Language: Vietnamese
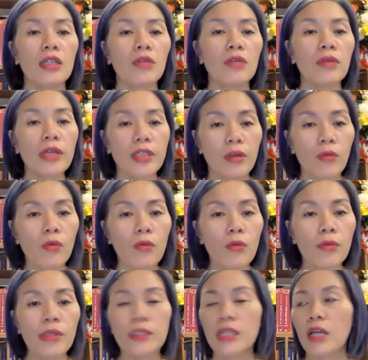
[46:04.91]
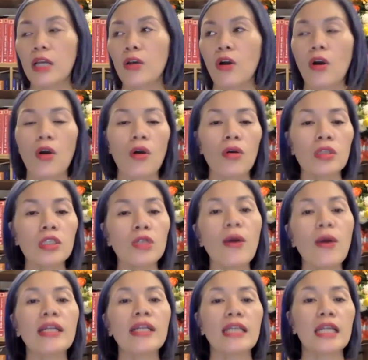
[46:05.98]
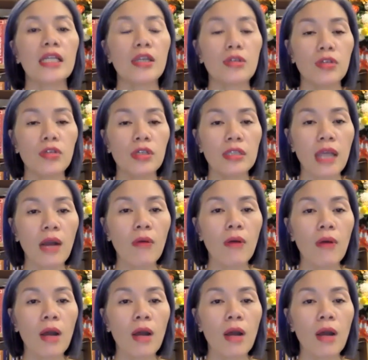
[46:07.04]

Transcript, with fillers: trong hệ thống của mình sẽ có sự đoàn kết yêu thương nhau.